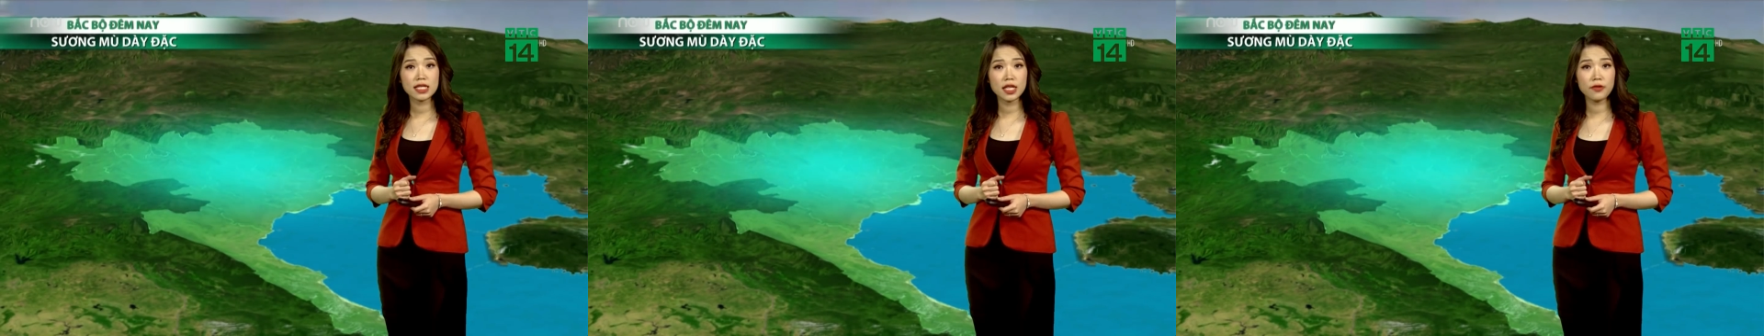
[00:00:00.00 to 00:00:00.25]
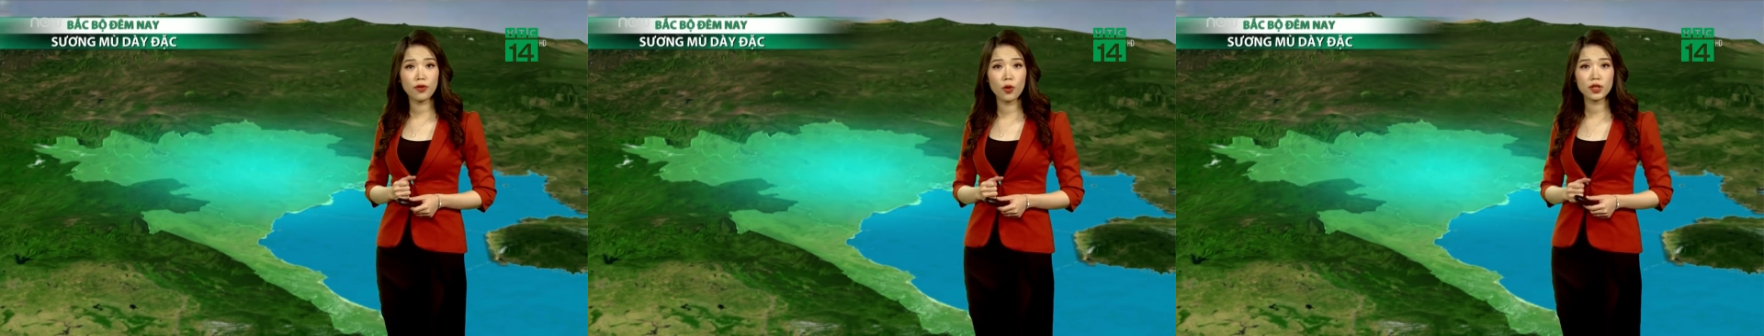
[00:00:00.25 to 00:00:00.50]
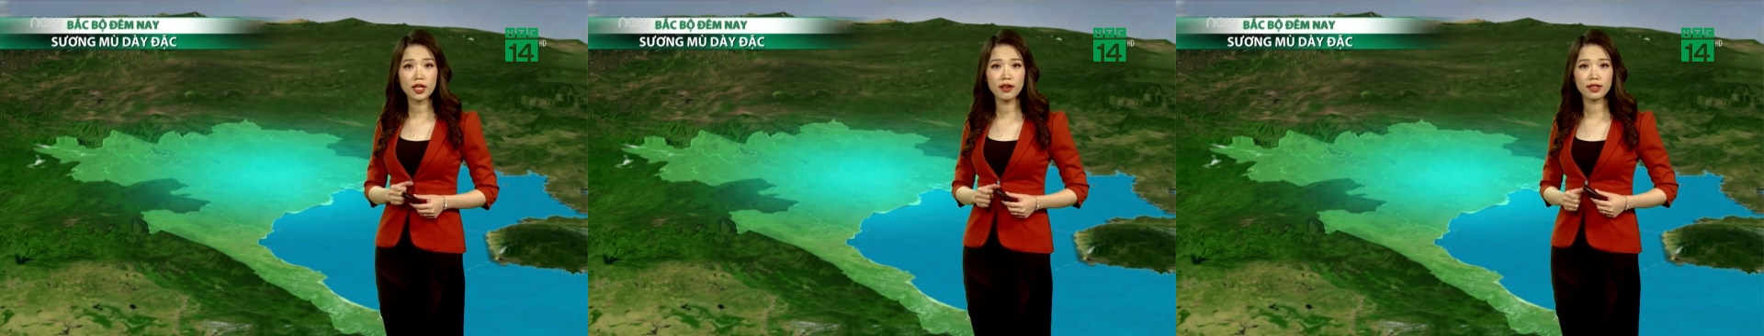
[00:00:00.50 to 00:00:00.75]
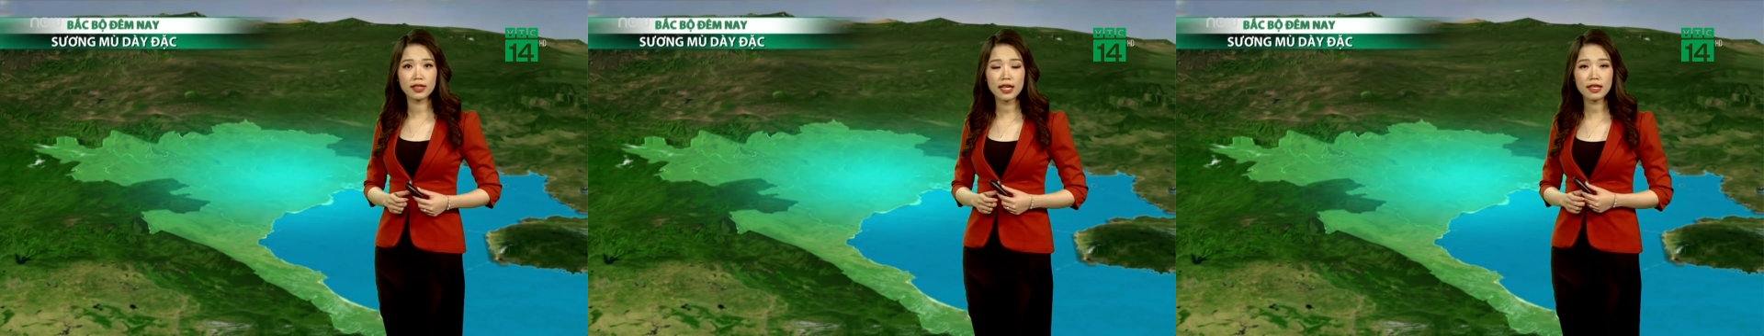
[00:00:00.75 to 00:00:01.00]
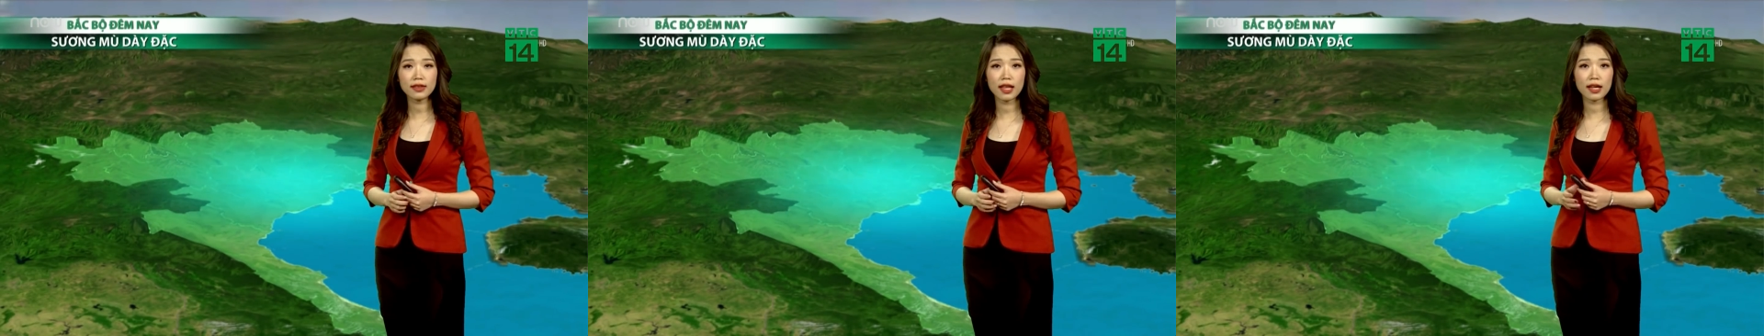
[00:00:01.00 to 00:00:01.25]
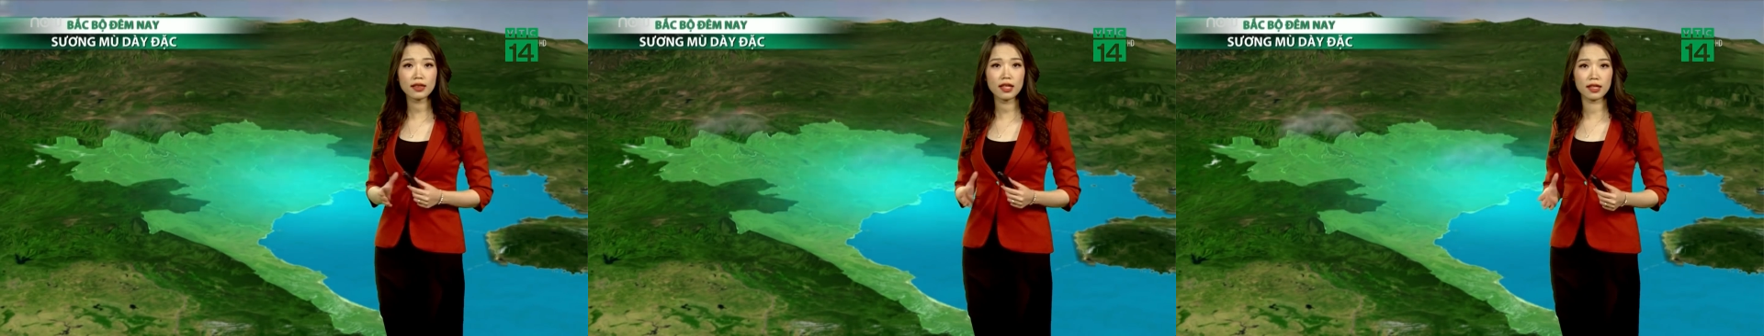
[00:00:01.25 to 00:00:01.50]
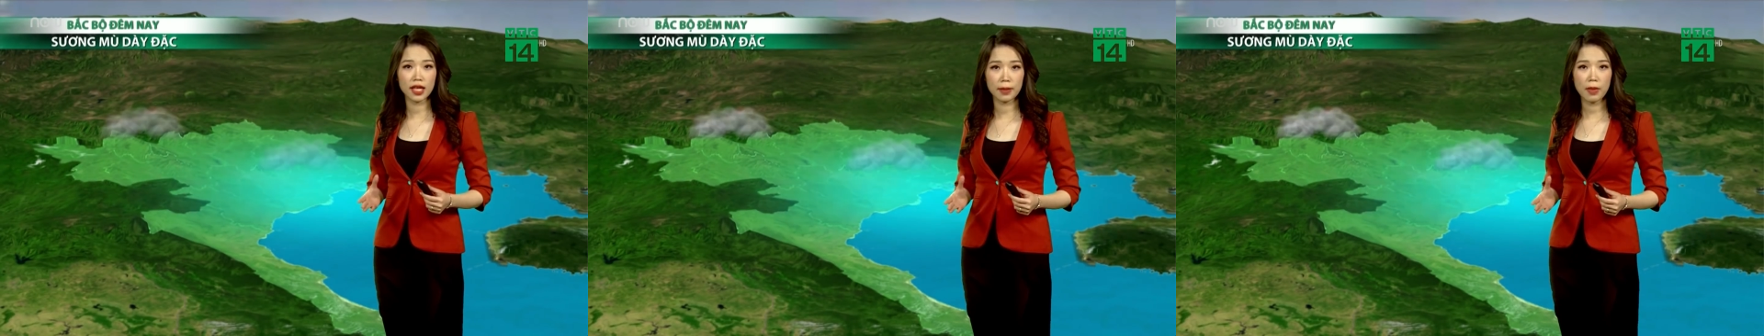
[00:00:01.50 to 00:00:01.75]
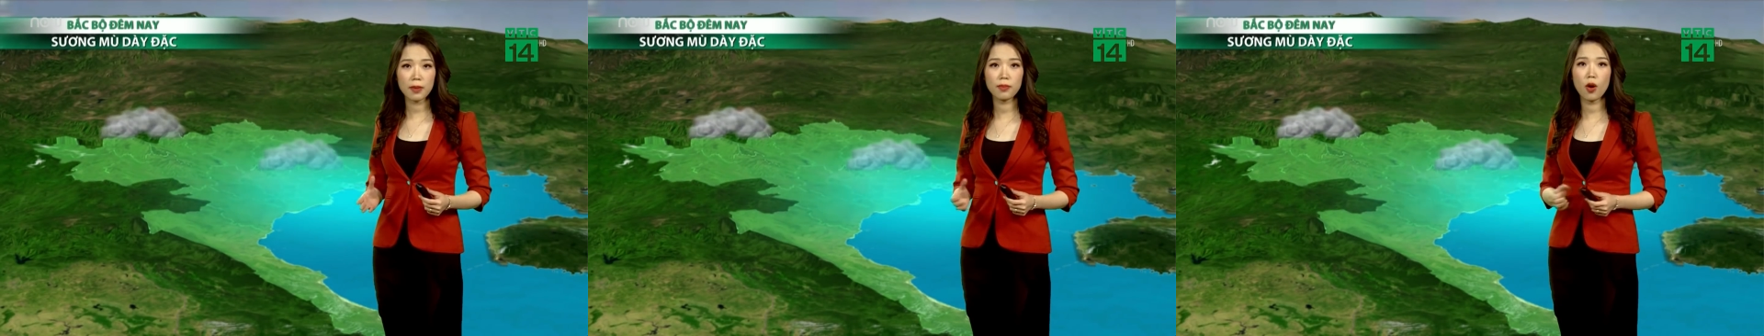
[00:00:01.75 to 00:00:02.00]
chi phối thời tiết tại các tỉnh thành
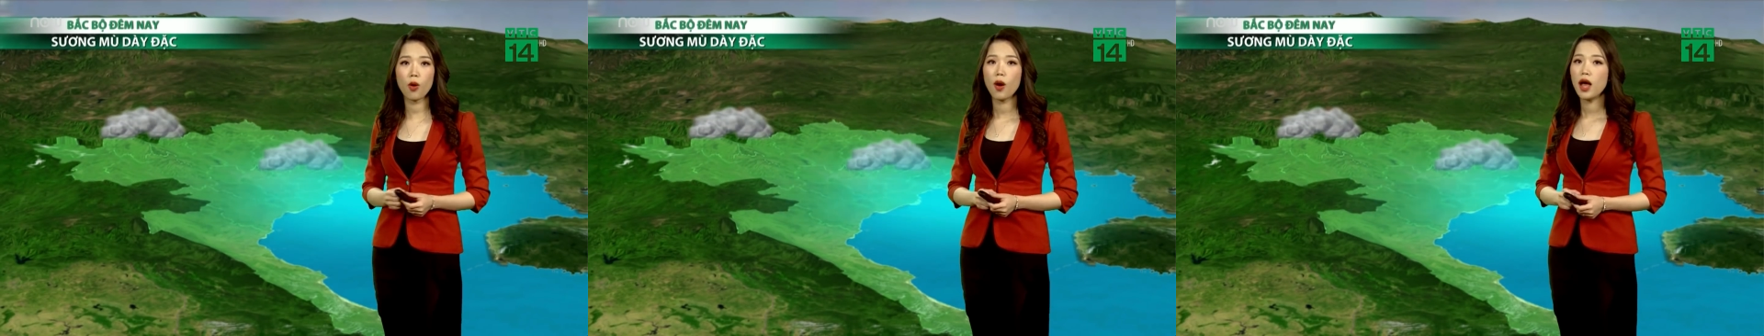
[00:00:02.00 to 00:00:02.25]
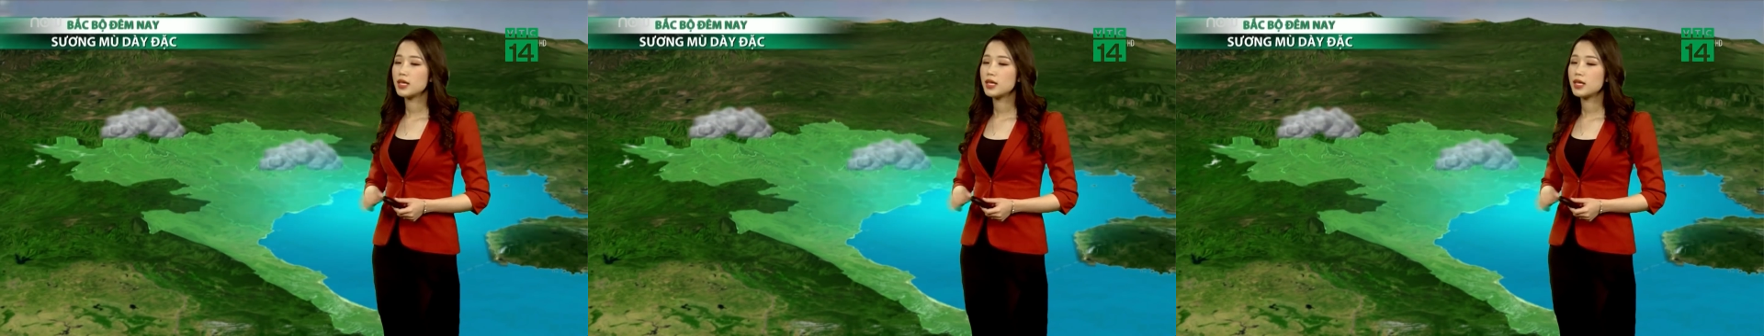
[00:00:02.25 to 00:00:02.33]
Bắc Bộ